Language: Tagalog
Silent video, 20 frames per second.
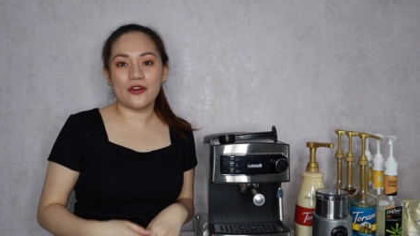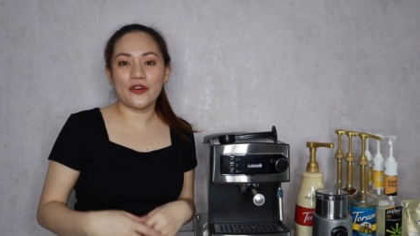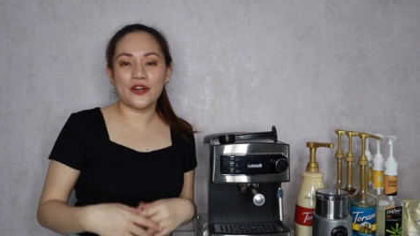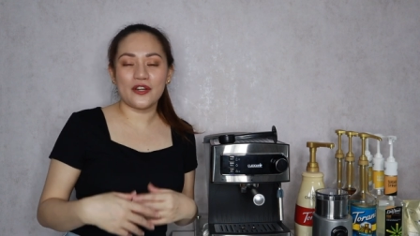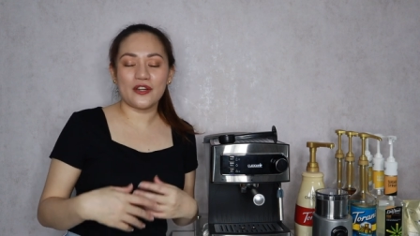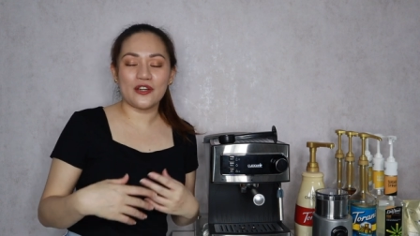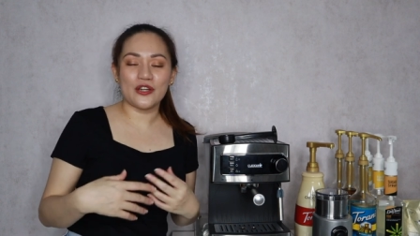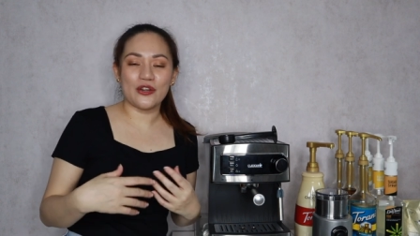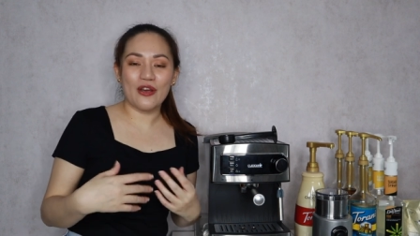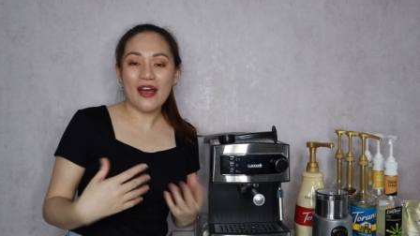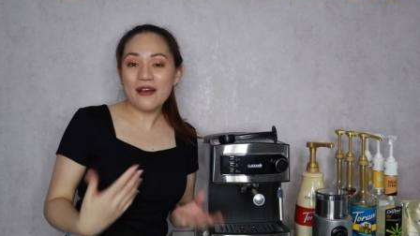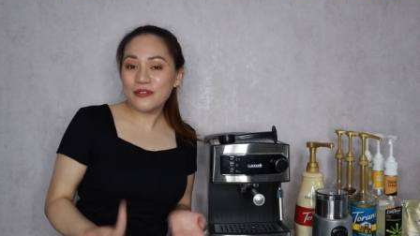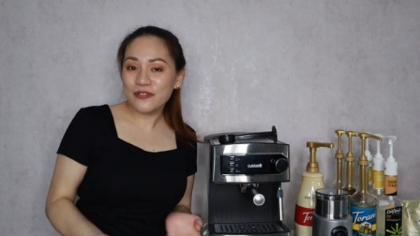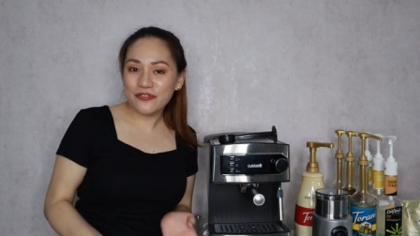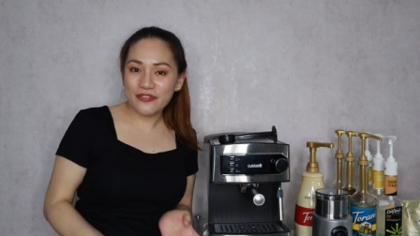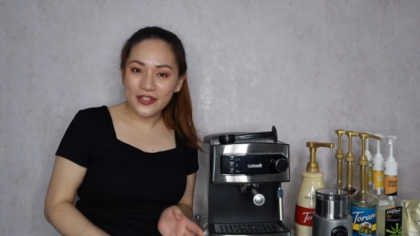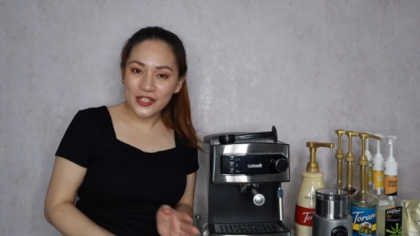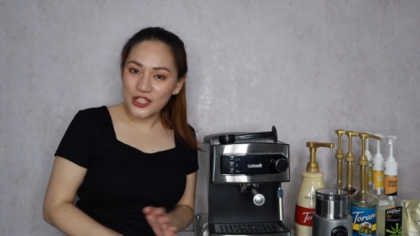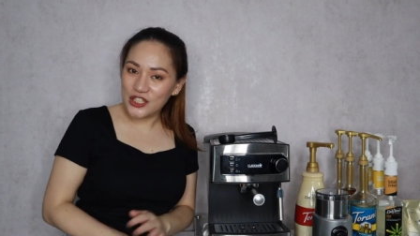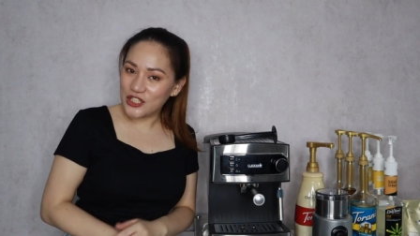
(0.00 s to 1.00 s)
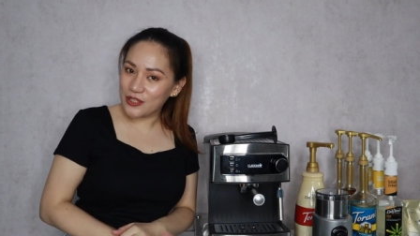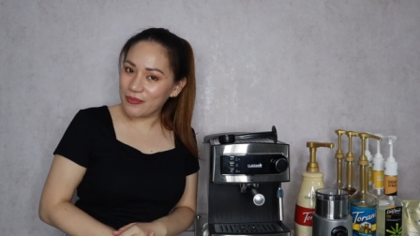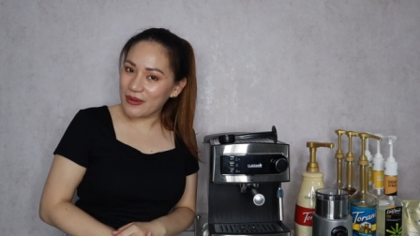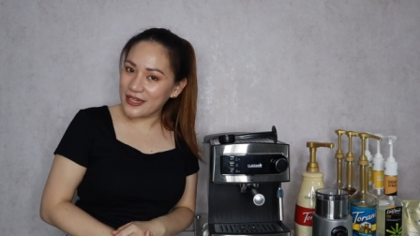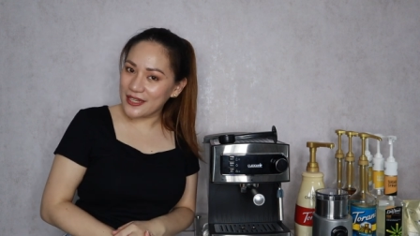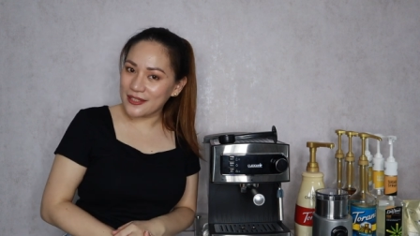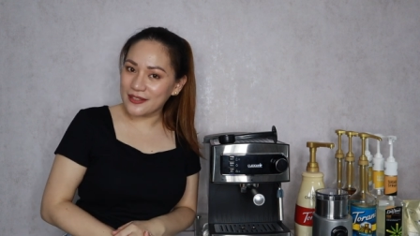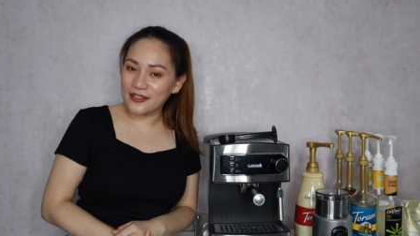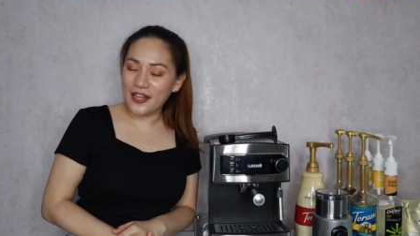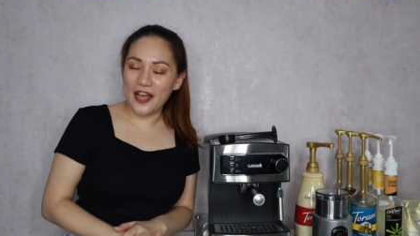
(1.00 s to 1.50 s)
or you have to finish
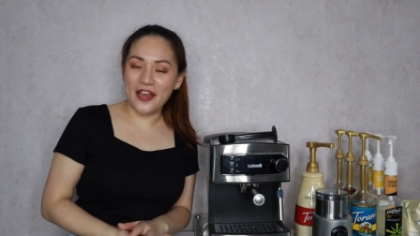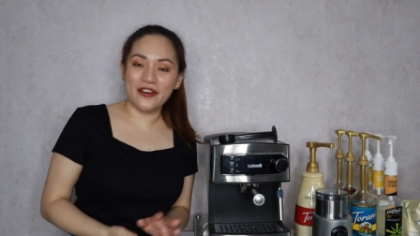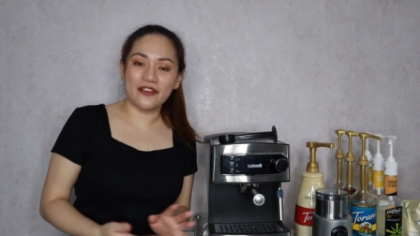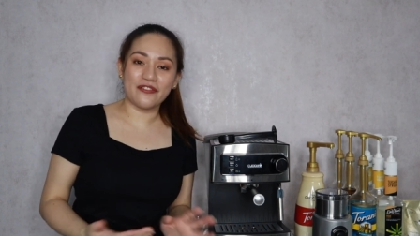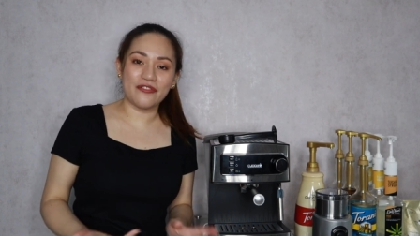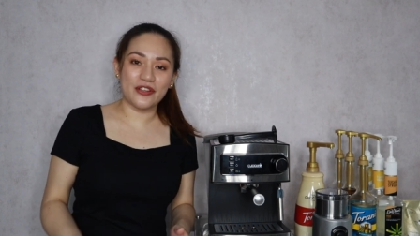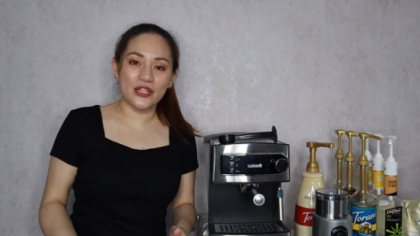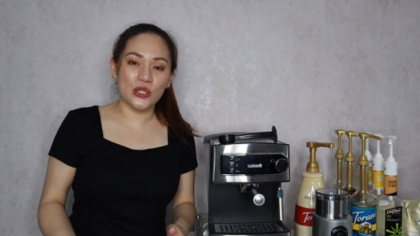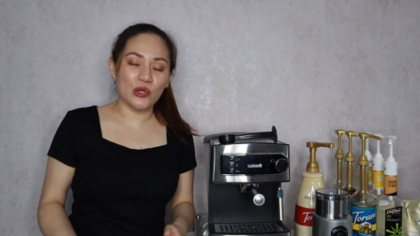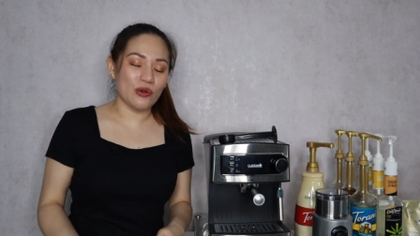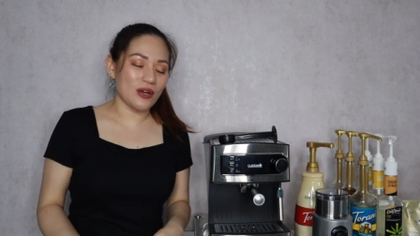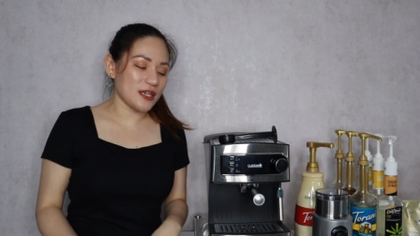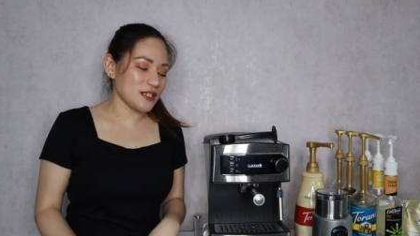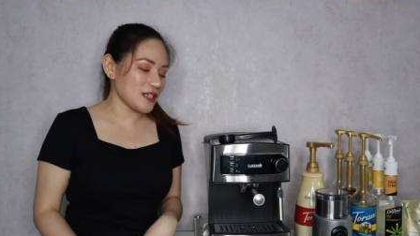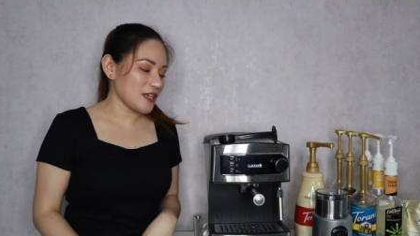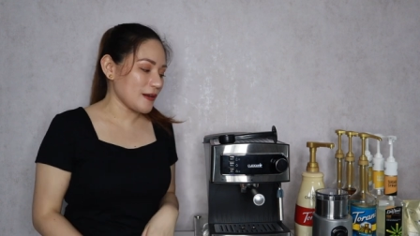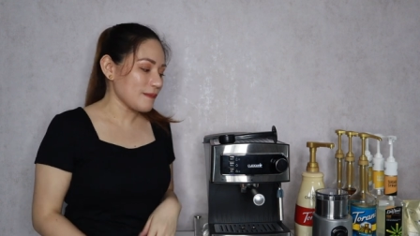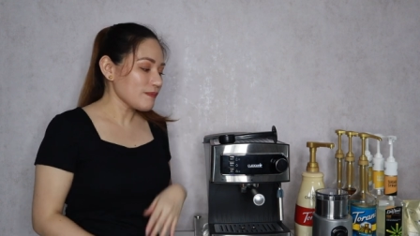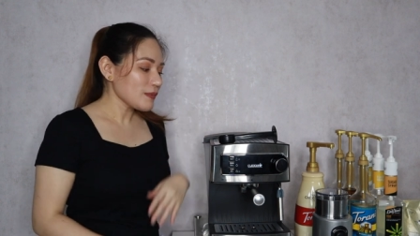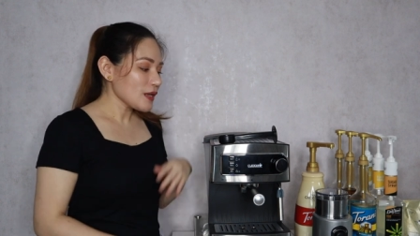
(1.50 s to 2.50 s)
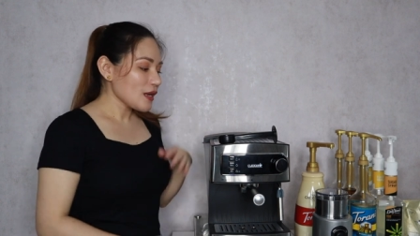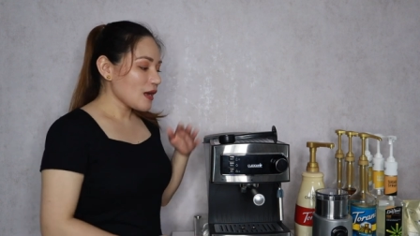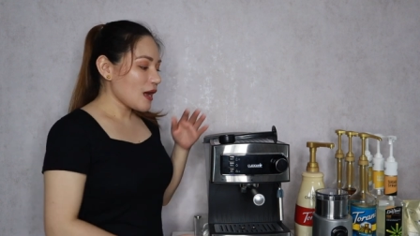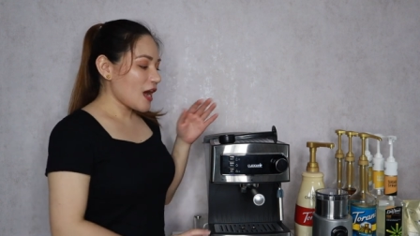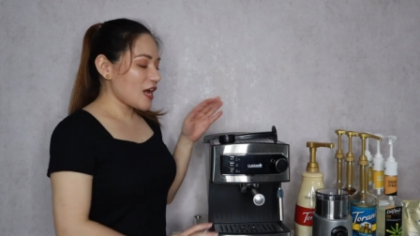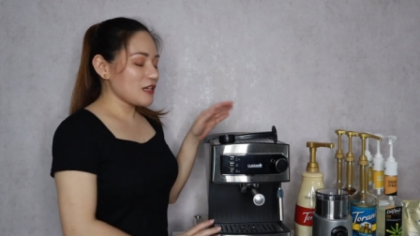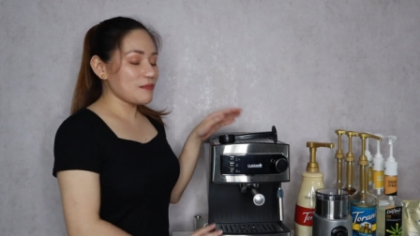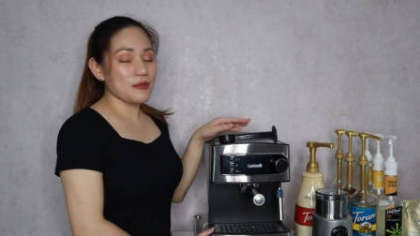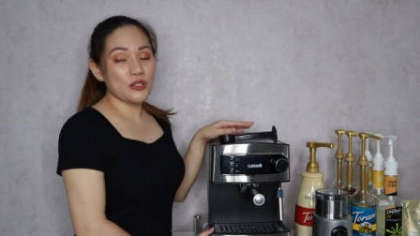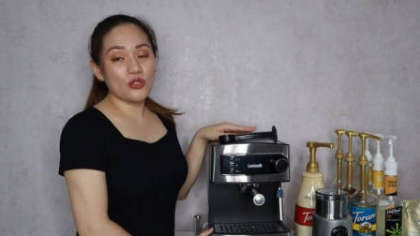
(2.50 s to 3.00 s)
my entire video kasi
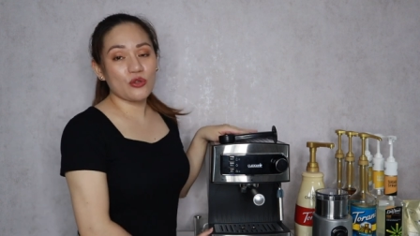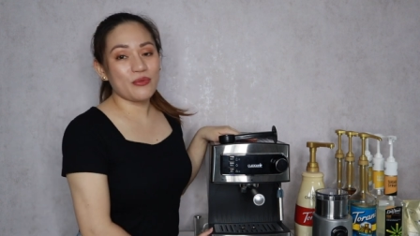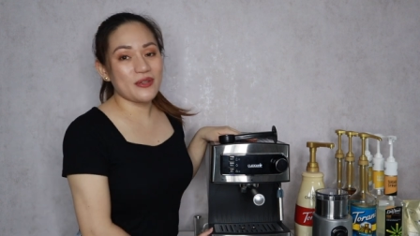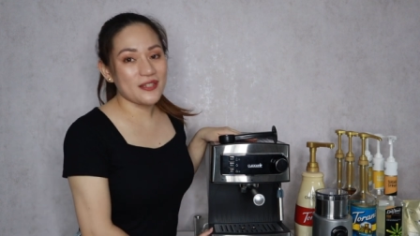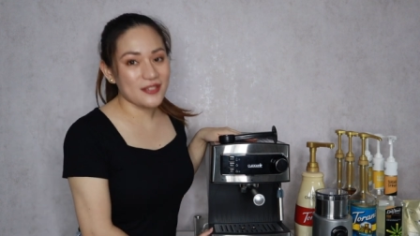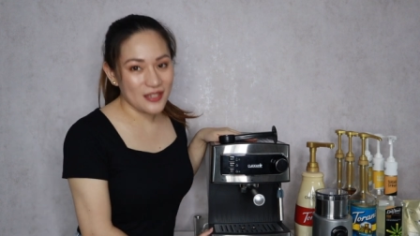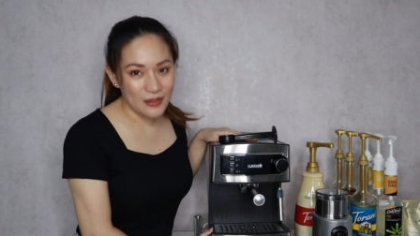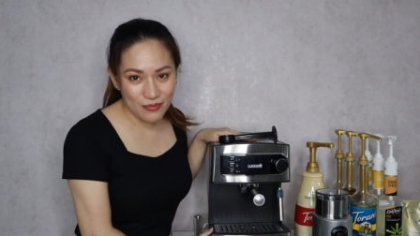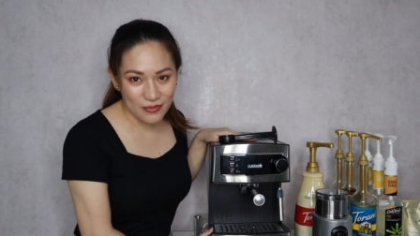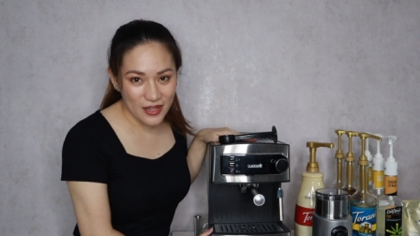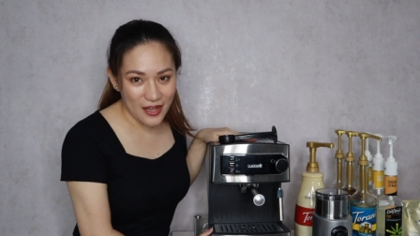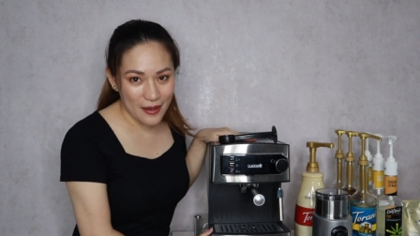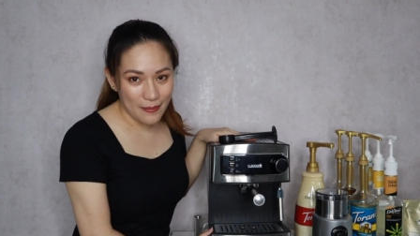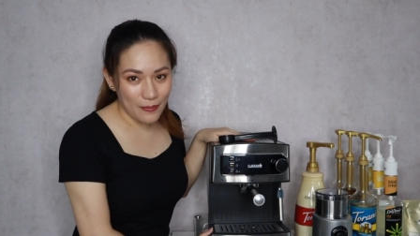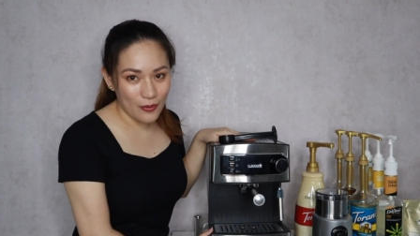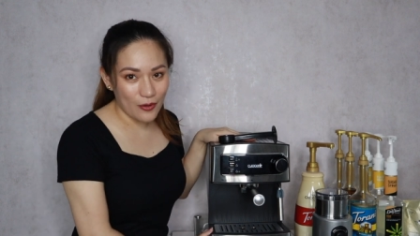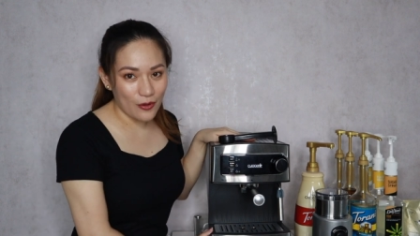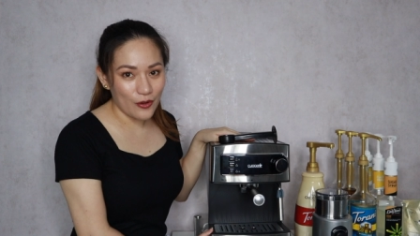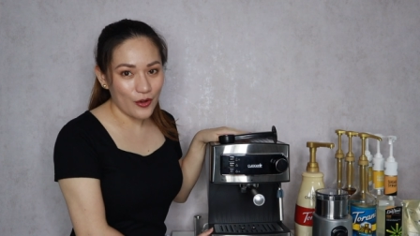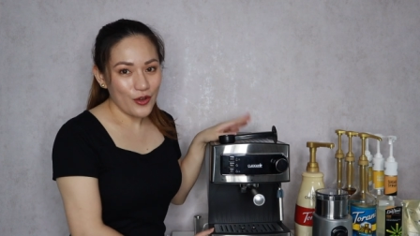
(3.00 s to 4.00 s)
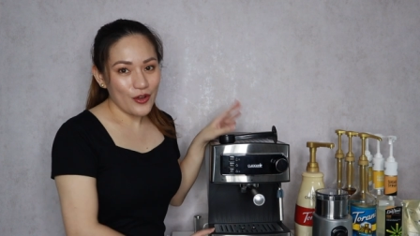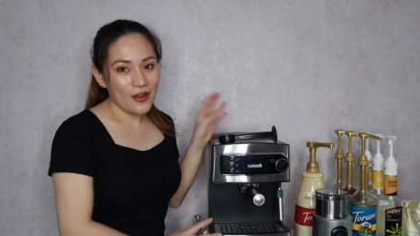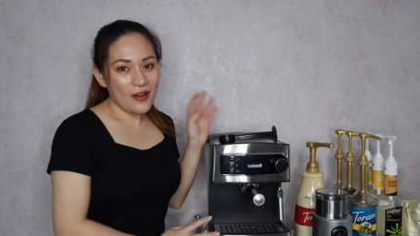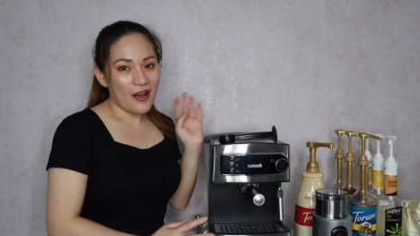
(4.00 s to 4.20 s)
I'll be doing some demo.